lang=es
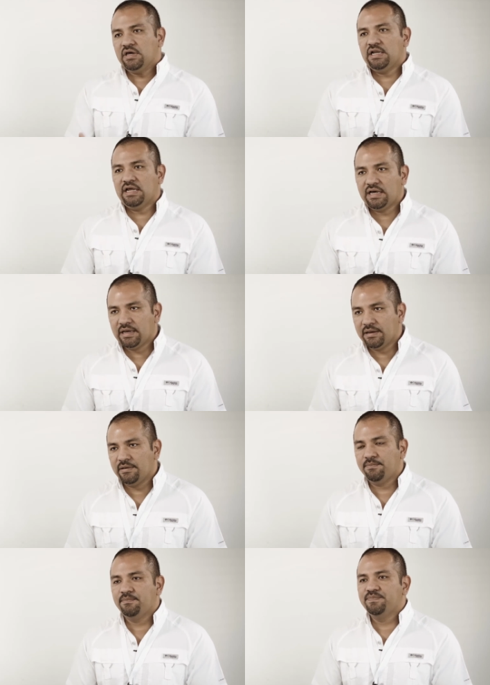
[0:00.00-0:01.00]
que
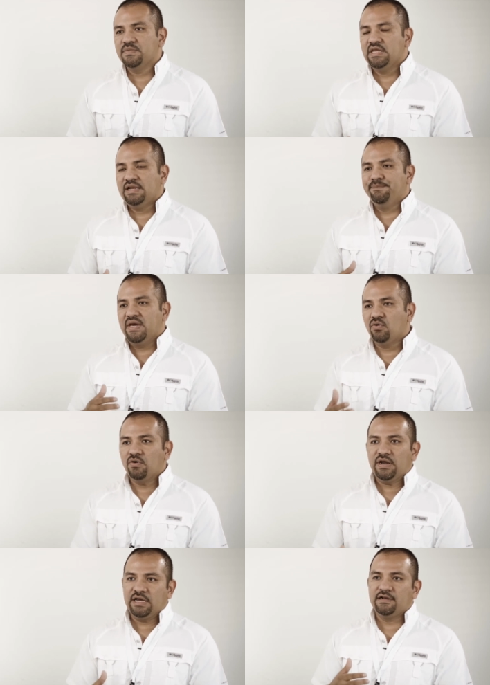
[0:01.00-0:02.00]
la
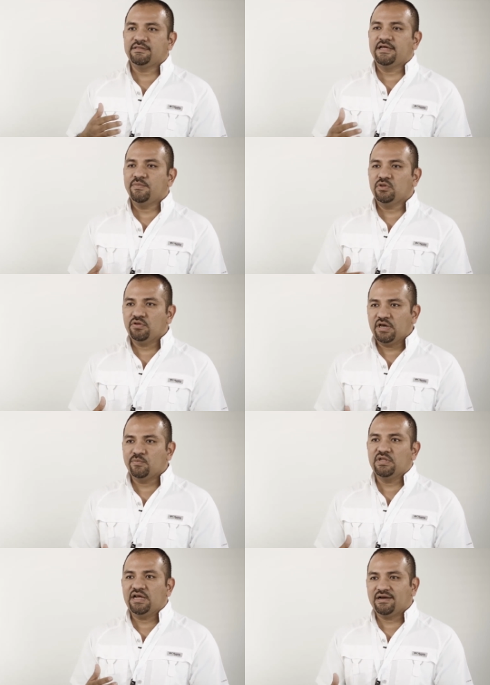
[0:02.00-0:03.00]
mejora en el término,
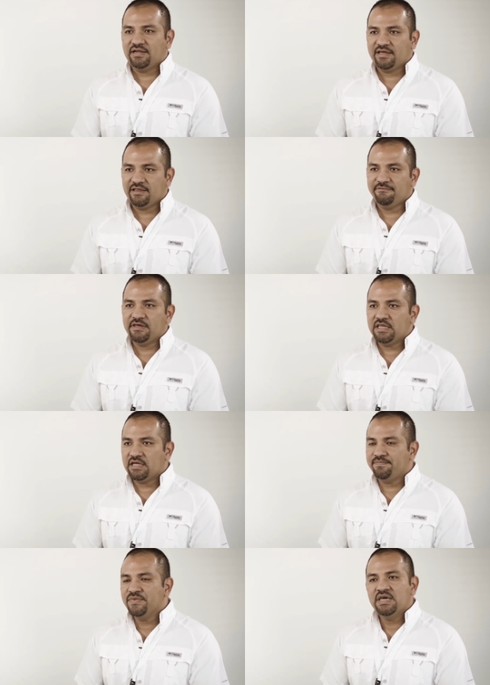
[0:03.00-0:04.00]
digamos, de la calidad de vida